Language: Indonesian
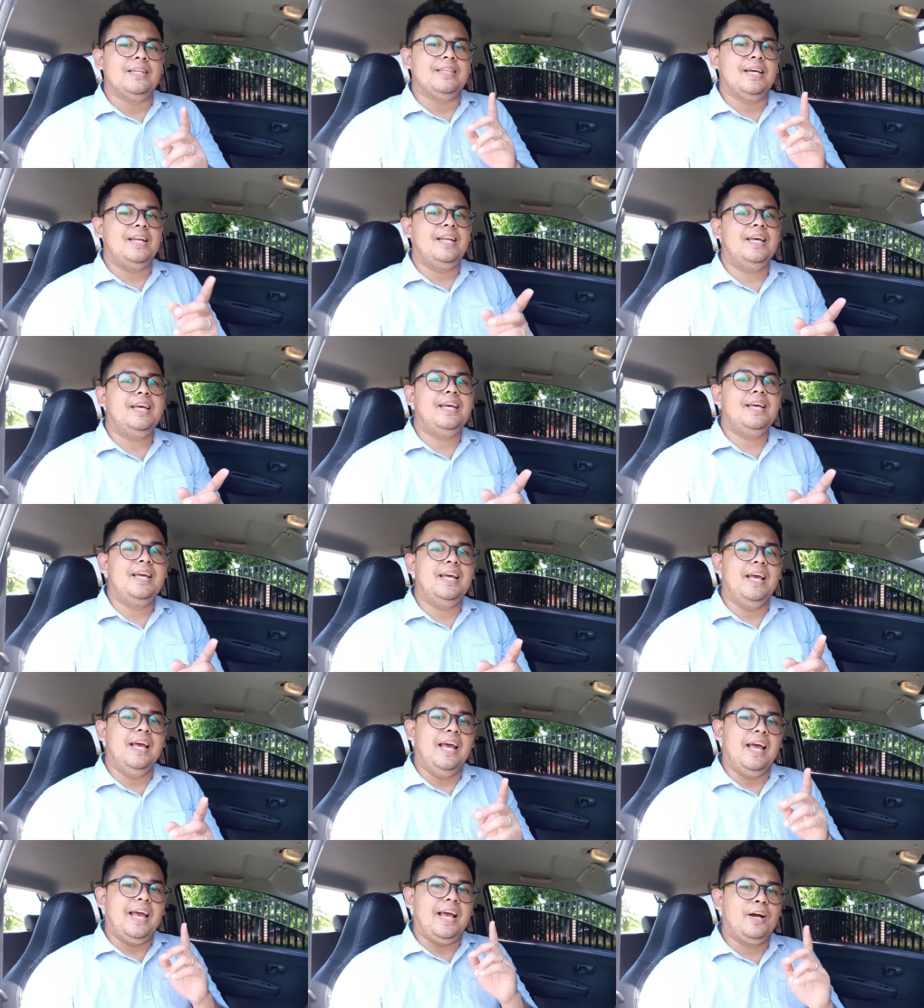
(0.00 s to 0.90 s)
jadi
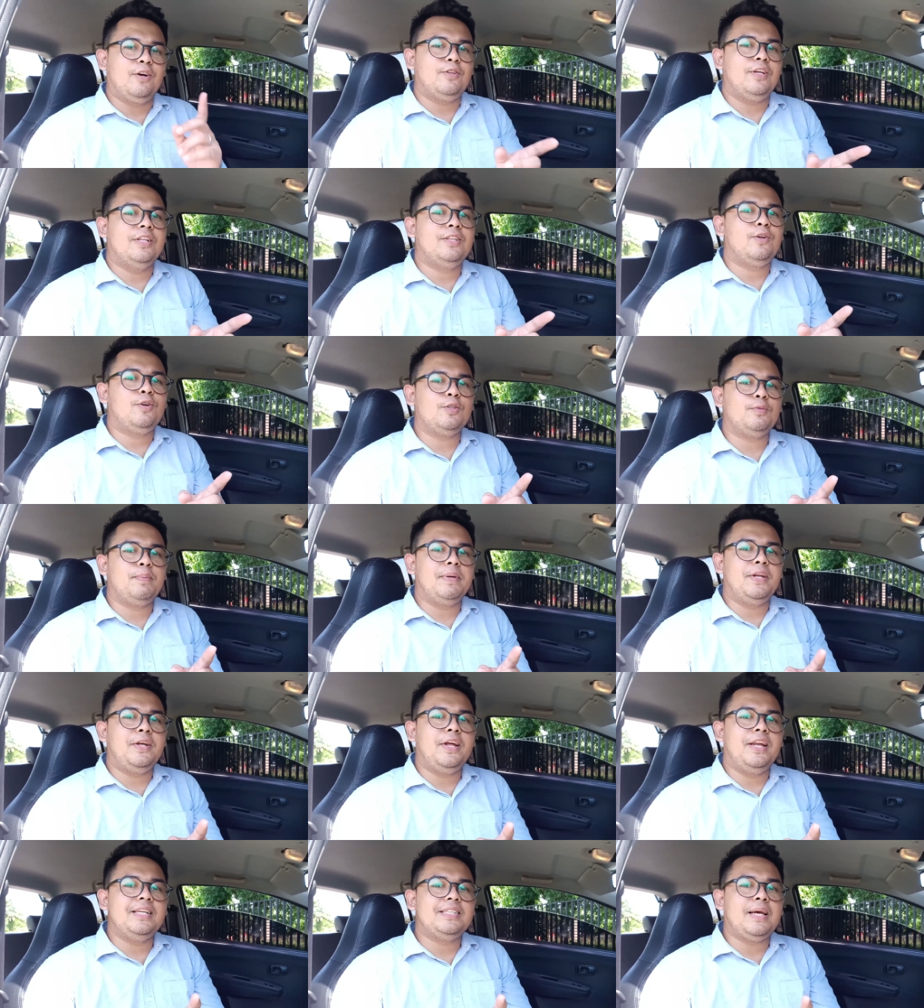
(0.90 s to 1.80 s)
ikutin terus
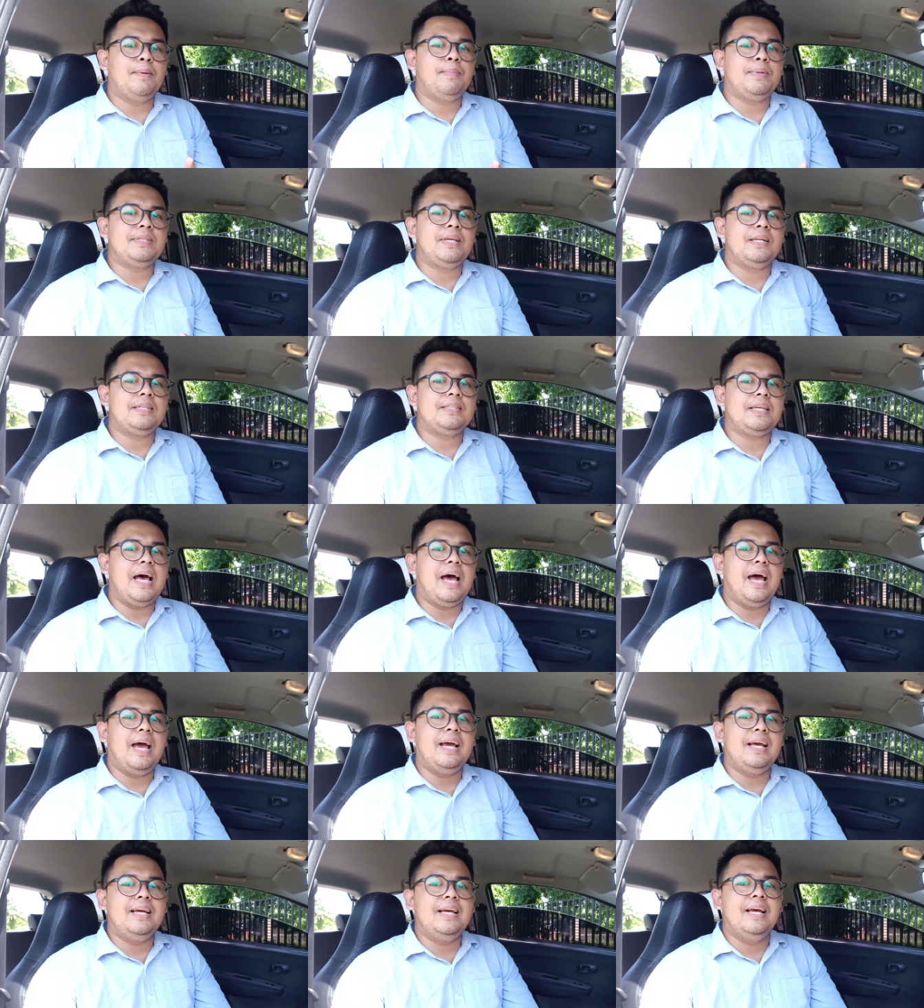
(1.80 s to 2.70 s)
video ini sampai
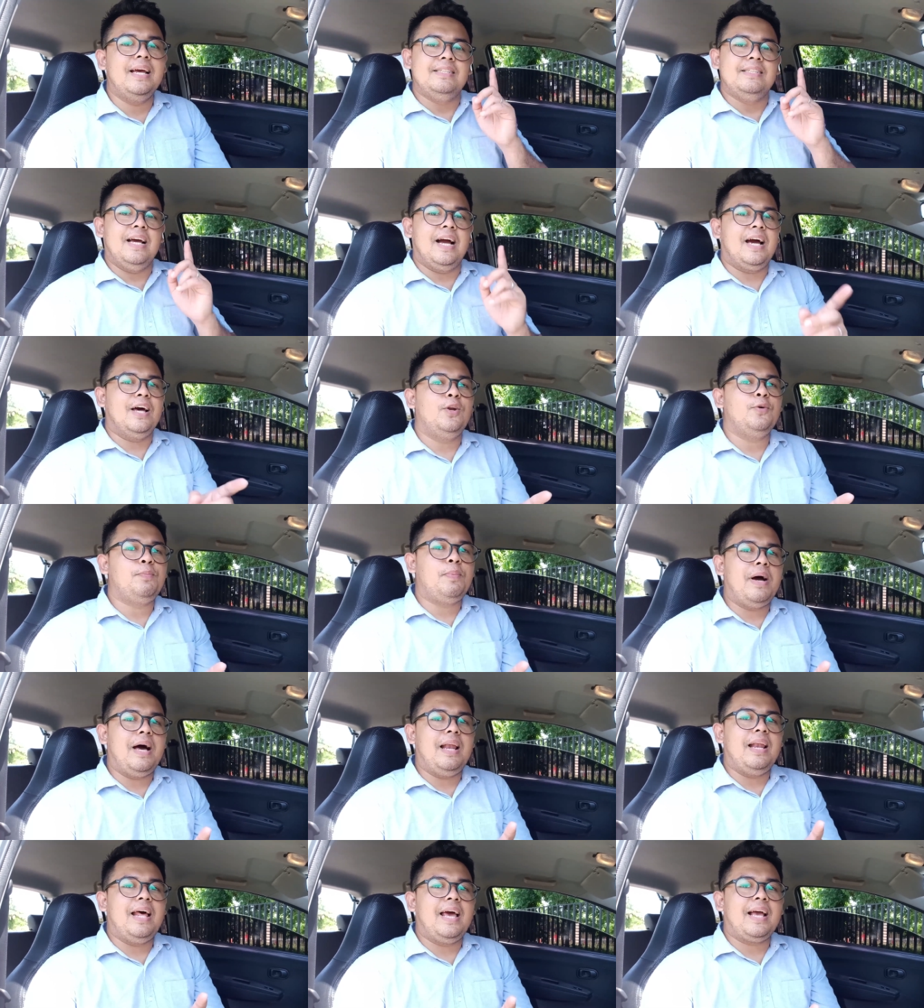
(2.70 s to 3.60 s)
selesai jangan
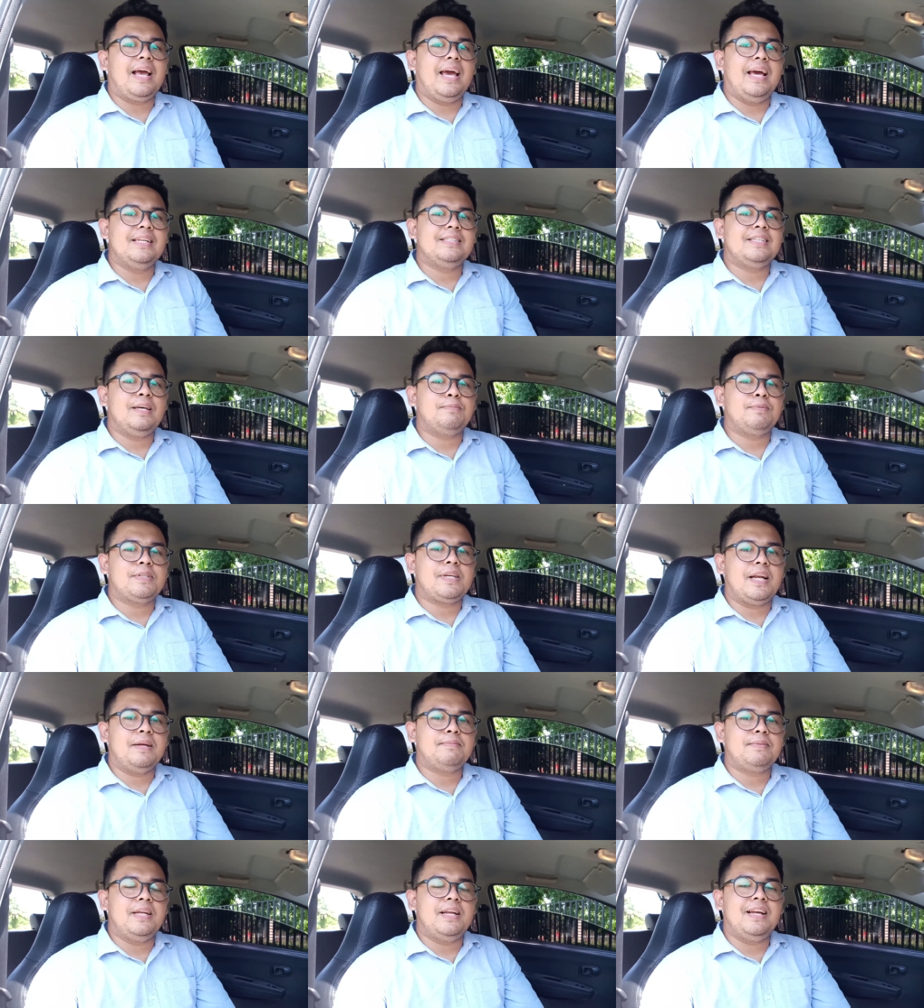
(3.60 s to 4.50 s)
lupa like and
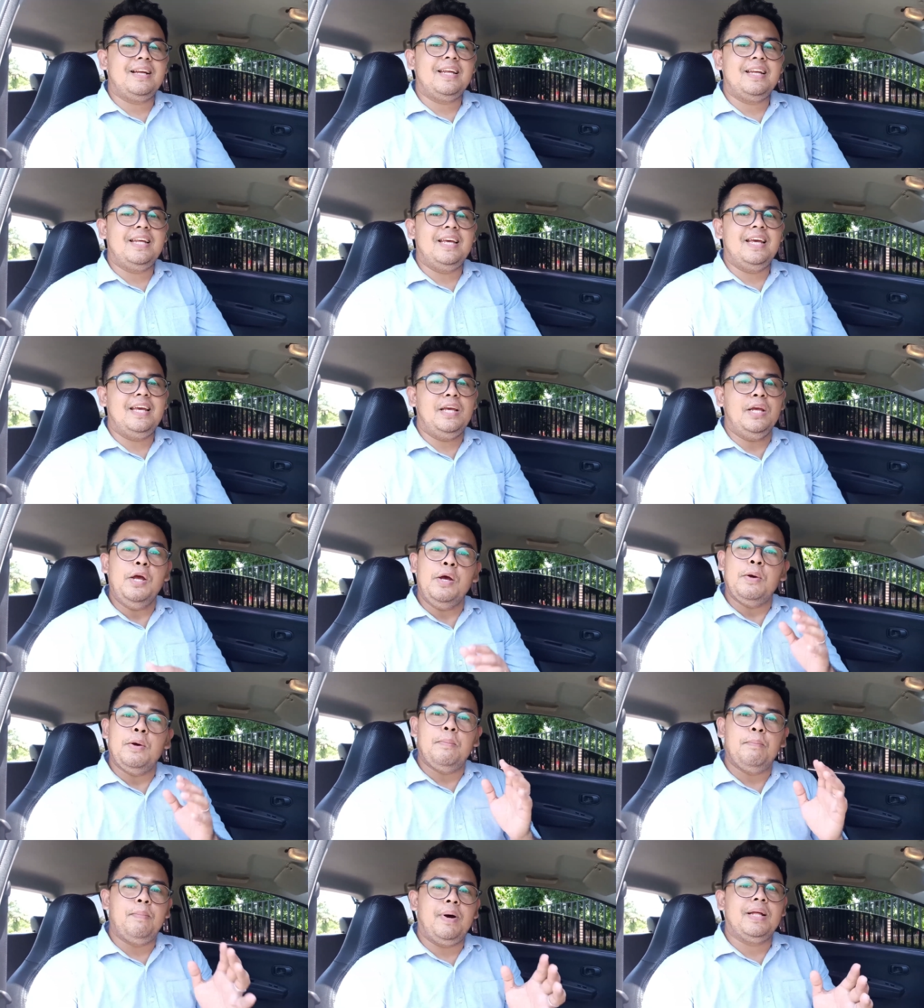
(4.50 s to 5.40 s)
subscribe channel ini
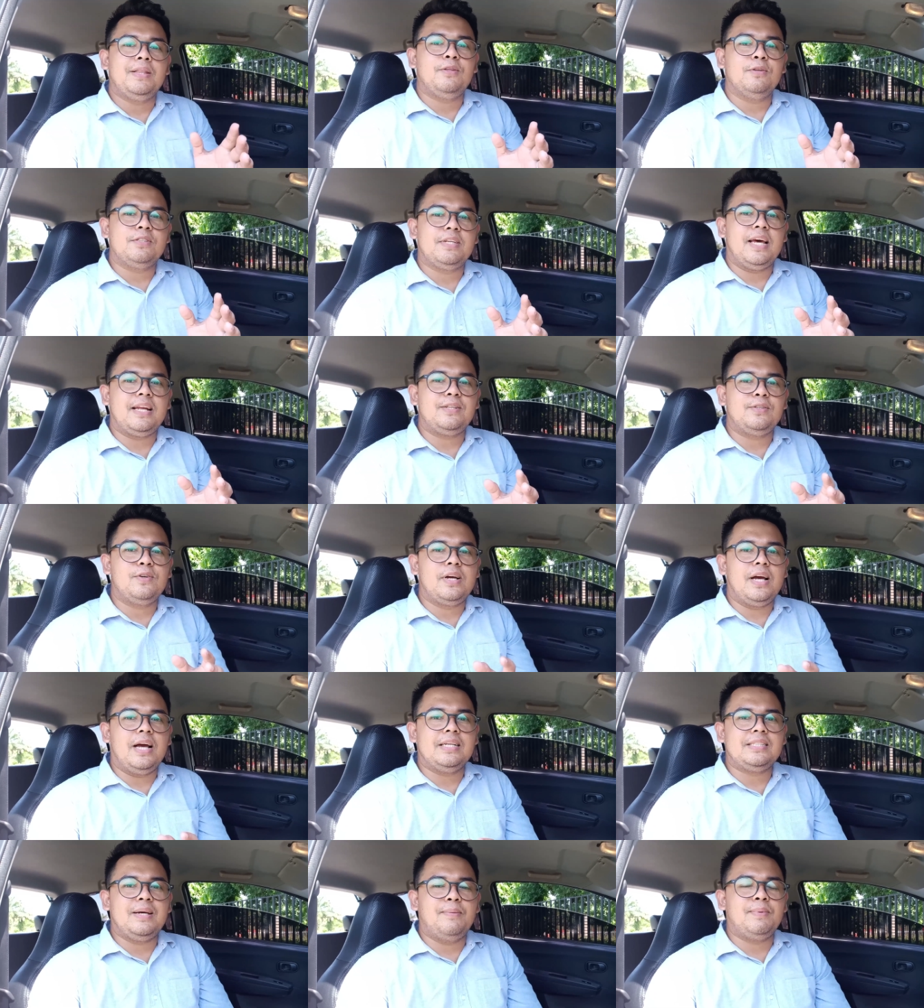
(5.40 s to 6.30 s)
bantu share
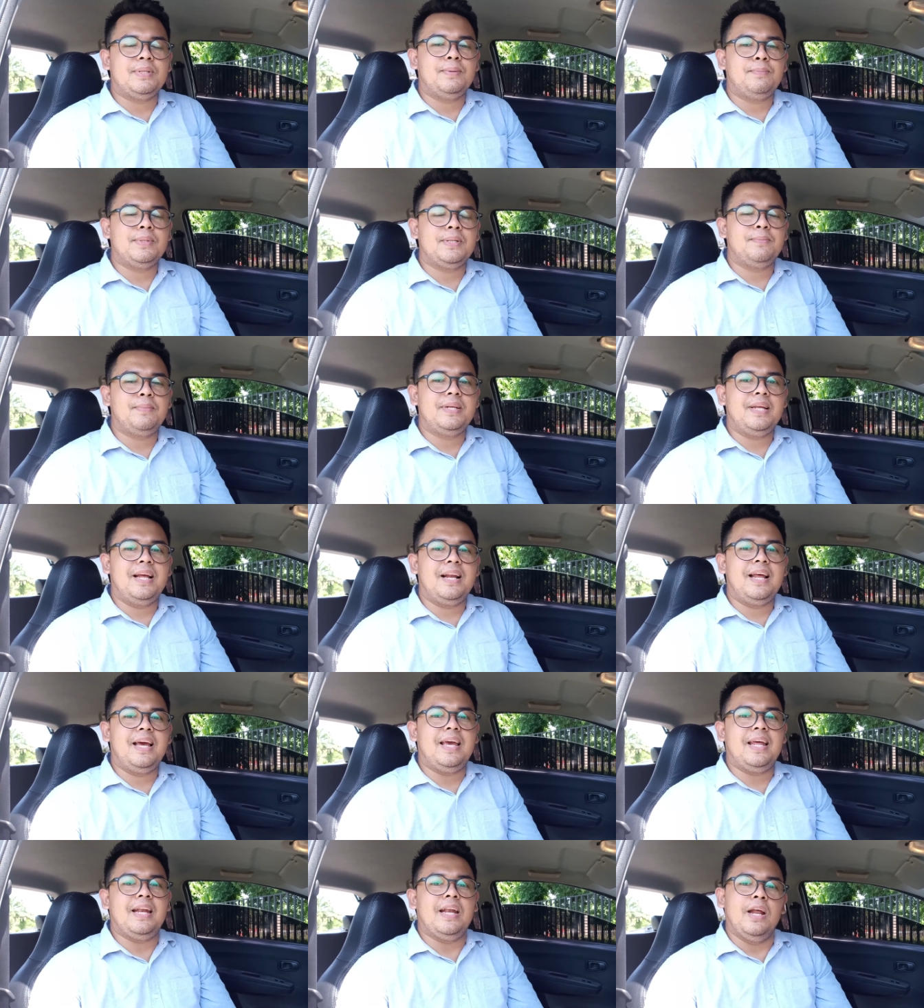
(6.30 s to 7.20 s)
juga sama teman-teman yang
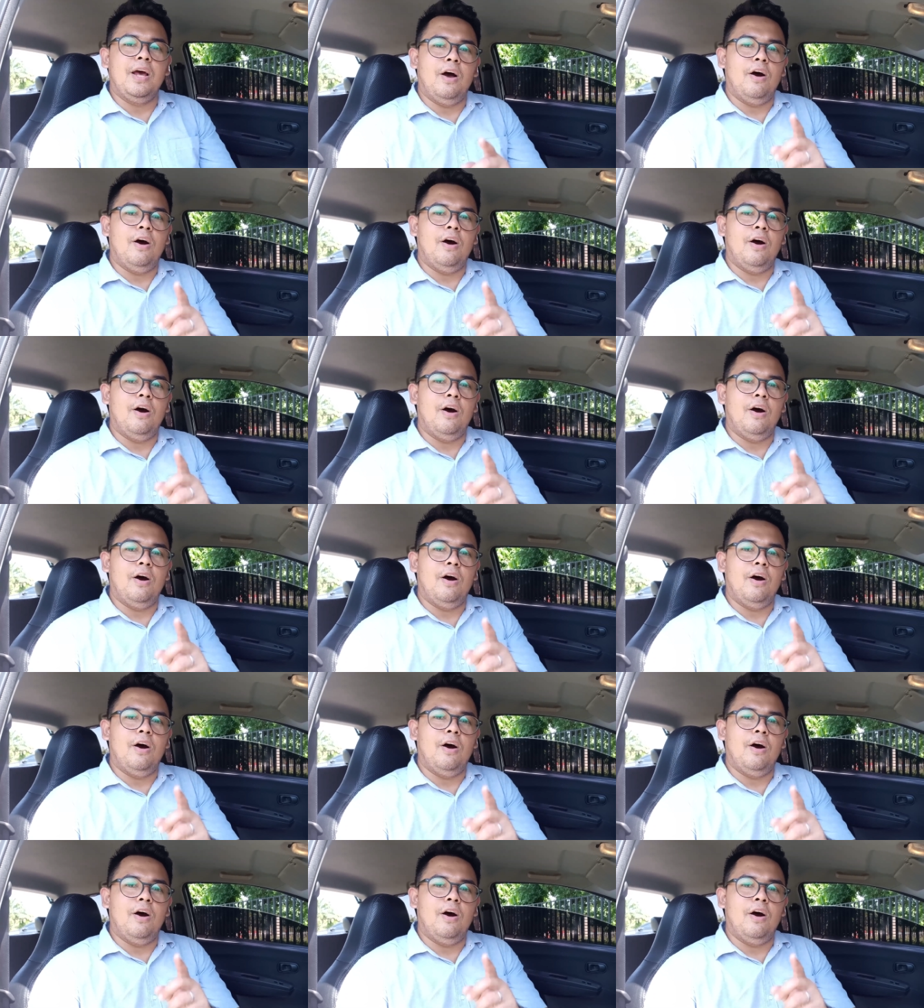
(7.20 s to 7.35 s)
lain.